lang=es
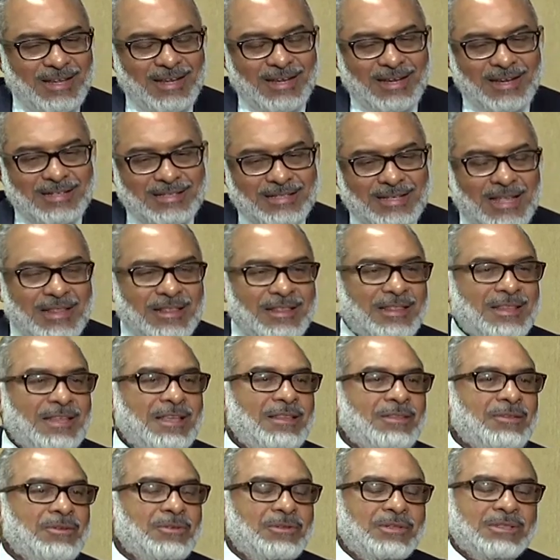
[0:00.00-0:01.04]
el
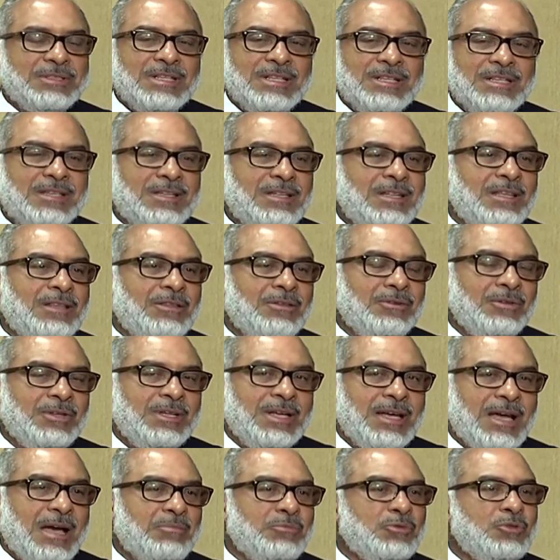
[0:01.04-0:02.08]
sentido, el sentido
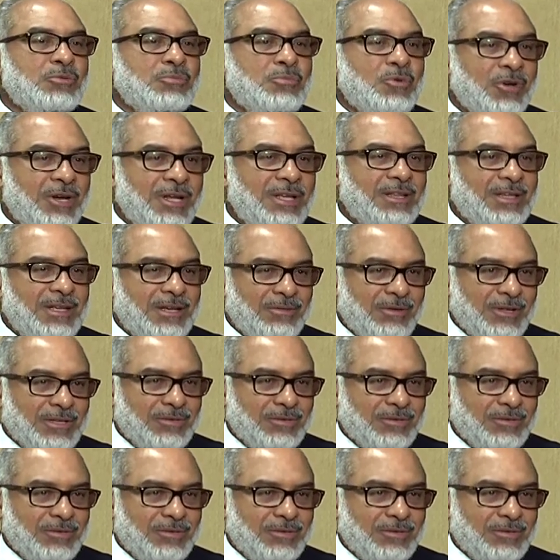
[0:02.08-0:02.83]
digamos, humorístico a